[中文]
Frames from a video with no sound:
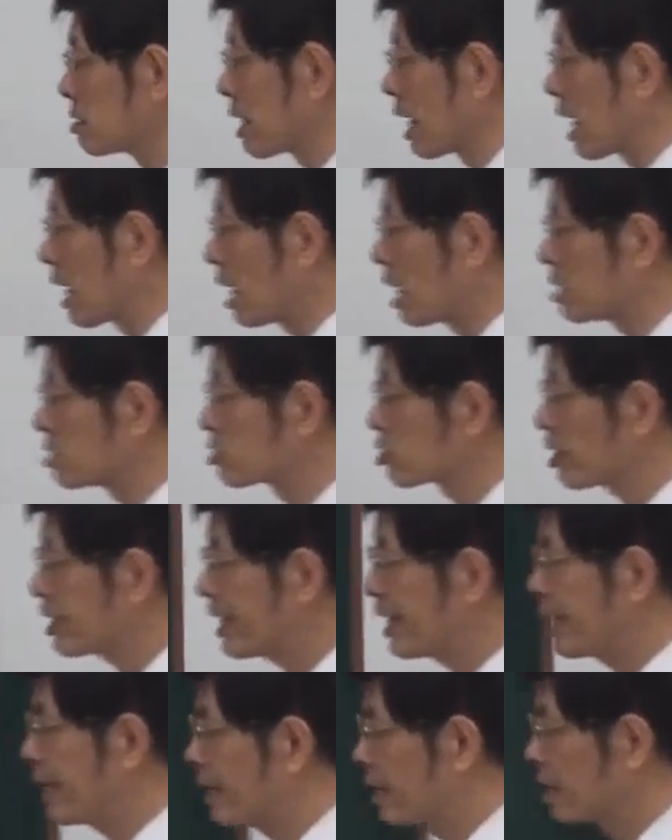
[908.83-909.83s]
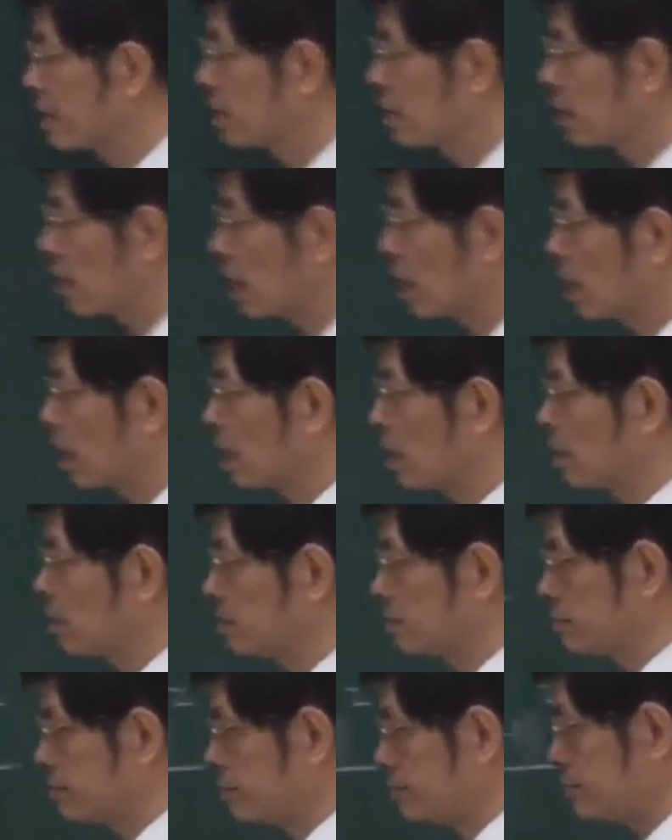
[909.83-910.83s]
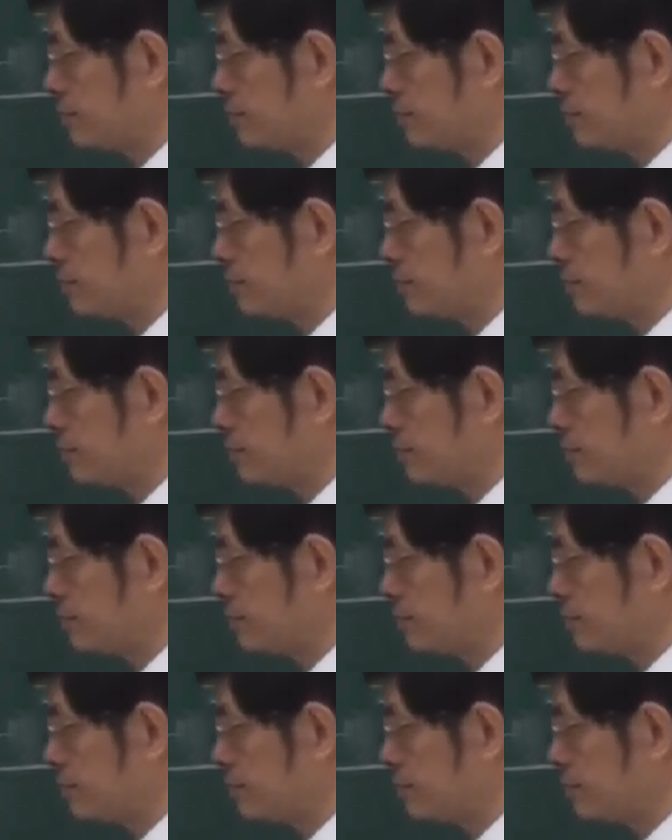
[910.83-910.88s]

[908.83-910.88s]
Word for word: 那所以呃，